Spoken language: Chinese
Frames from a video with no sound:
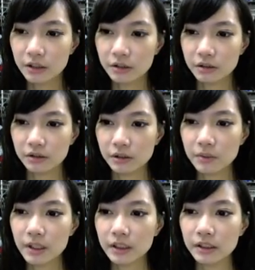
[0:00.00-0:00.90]
因
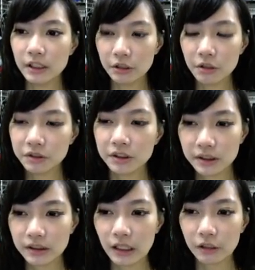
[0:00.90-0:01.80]
为你都已经
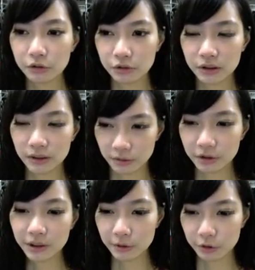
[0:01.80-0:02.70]
知道什么有
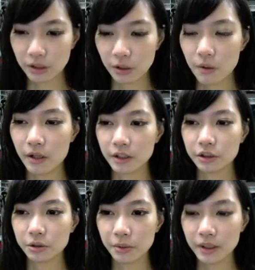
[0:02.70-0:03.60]
什么状况了，
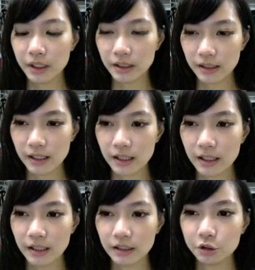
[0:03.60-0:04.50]
所以
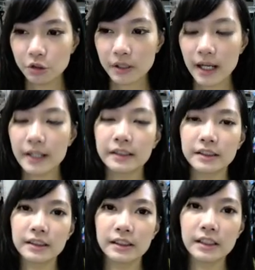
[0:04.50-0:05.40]
呢，就看你自
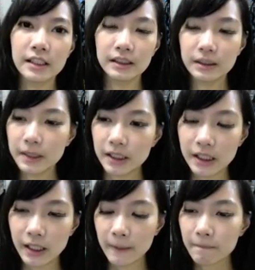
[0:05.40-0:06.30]
己，你可能是
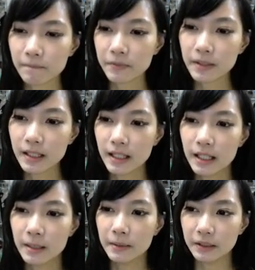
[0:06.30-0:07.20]
被，
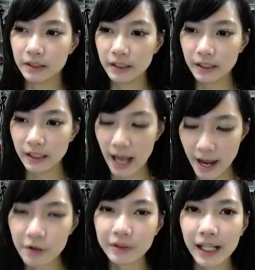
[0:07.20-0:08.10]
你你还
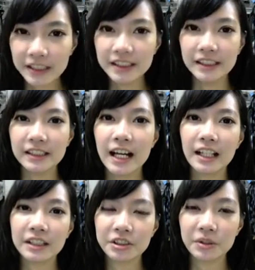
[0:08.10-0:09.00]
有耐心呐，
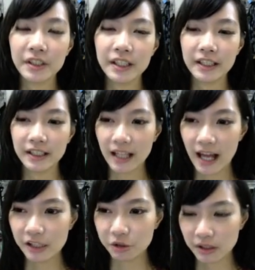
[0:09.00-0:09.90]
所以
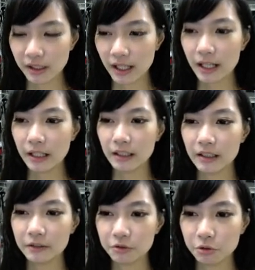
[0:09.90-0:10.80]
还觉得可以
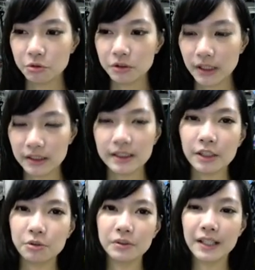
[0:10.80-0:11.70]
继续撑下
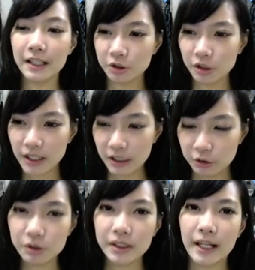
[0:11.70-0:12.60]
去，那你就可以继
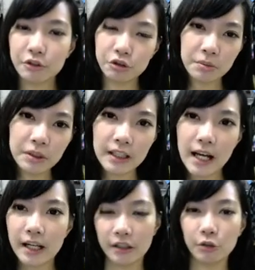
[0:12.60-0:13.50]
续撑下去，说不定他
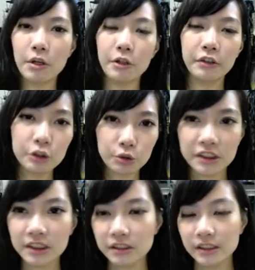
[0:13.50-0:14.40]
可能突然有一天转
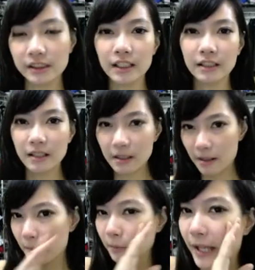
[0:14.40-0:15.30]
性之类的，
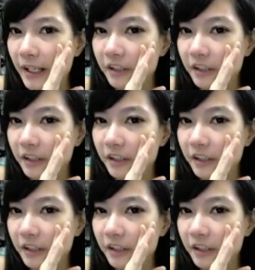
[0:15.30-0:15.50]
不太可